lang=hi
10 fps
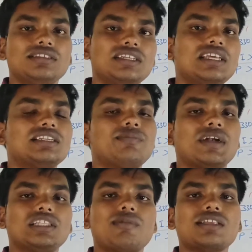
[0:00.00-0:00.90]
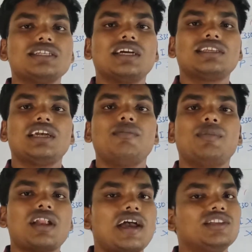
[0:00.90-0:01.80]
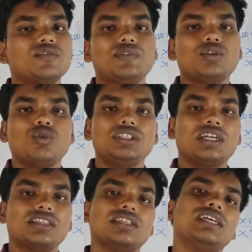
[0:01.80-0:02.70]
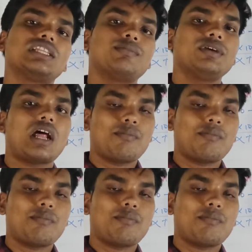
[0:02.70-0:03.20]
ये नहीं कि फकतबाजी करके हम बनाएं तो फिर कोई दिक्कत नहीं है तब फिर